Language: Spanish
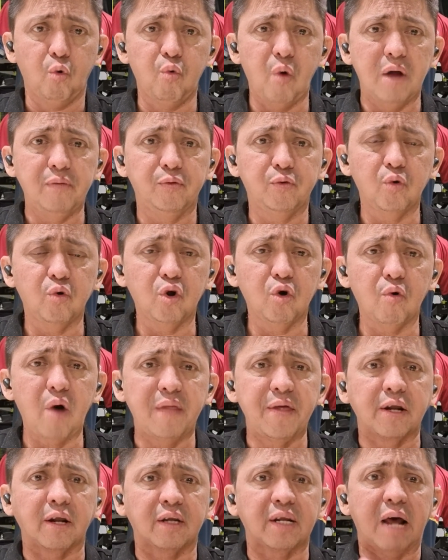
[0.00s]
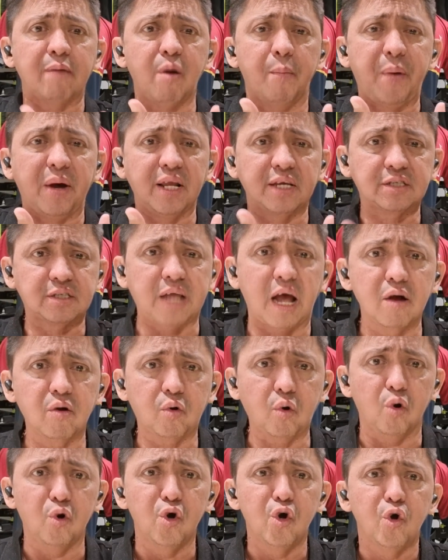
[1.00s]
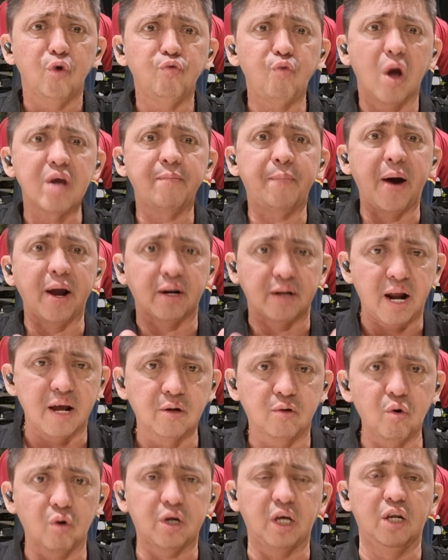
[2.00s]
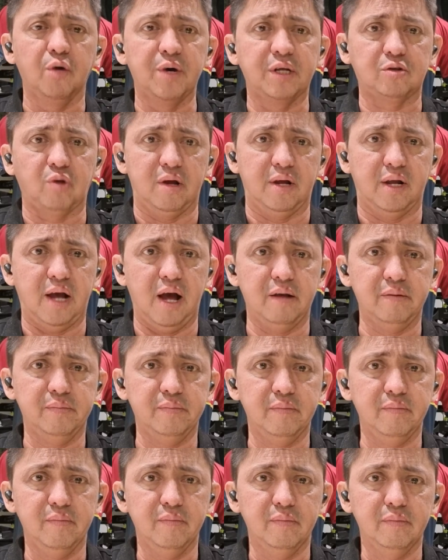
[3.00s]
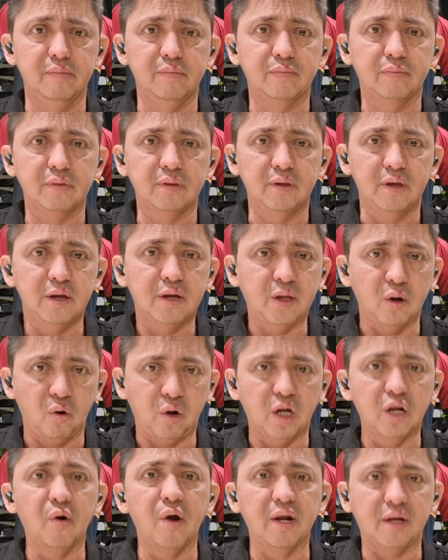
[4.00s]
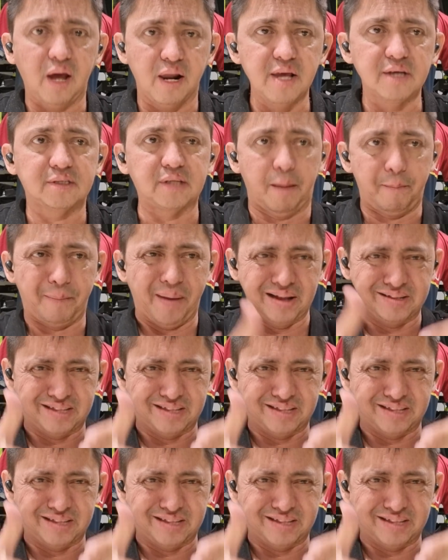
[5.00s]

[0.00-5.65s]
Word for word: cuando uno va de rabo para el estanco, no hay barranco que lo detenga. Y creo que lo del Cali está